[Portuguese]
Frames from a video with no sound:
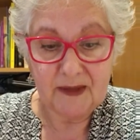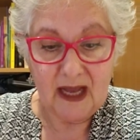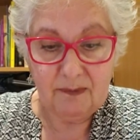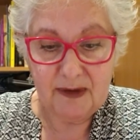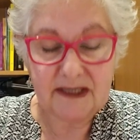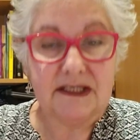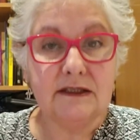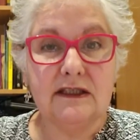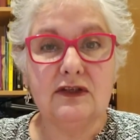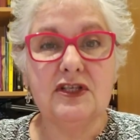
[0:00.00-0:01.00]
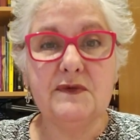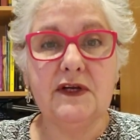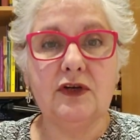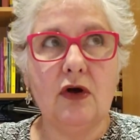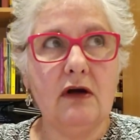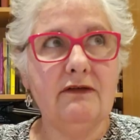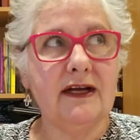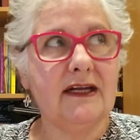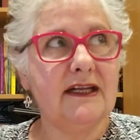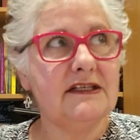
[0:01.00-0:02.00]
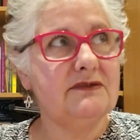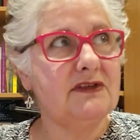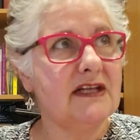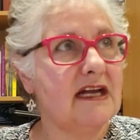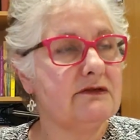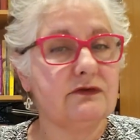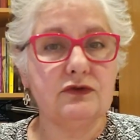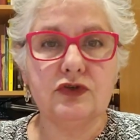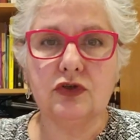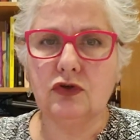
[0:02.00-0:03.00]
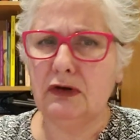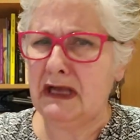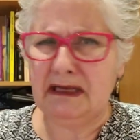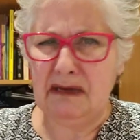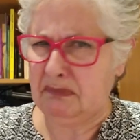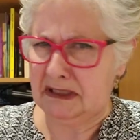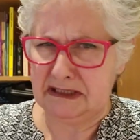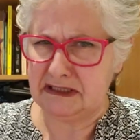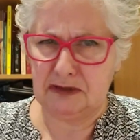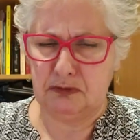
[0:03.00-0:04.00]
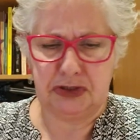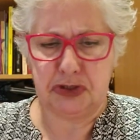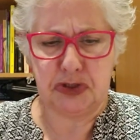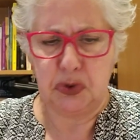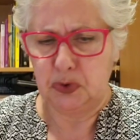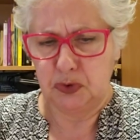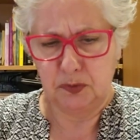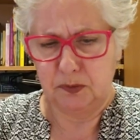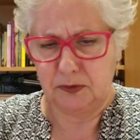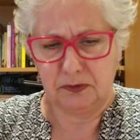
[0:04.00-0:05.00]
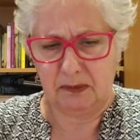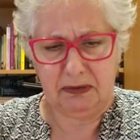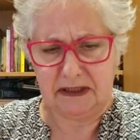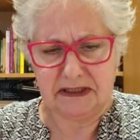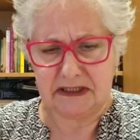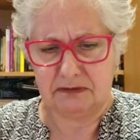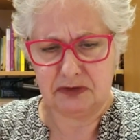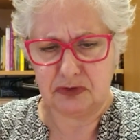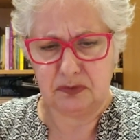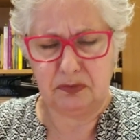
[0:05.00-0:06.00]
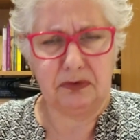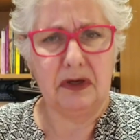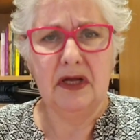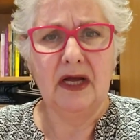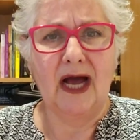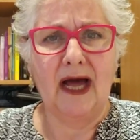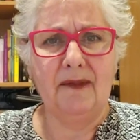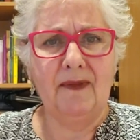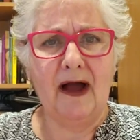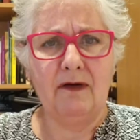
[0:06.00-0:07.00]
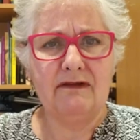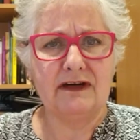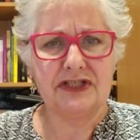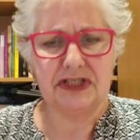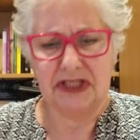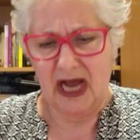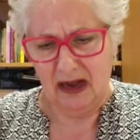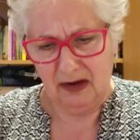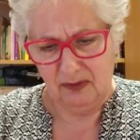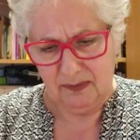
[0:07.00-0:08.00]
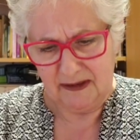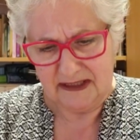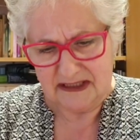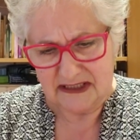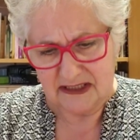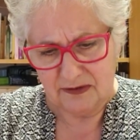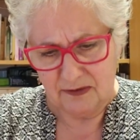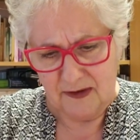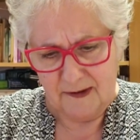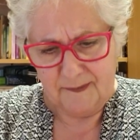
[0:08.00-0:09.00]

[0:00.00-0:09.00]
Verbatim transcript: A partir de 2009, a criatividade funcionou e aí apareceu o estupro, apareceu o estupro anal e vaginal, apareceu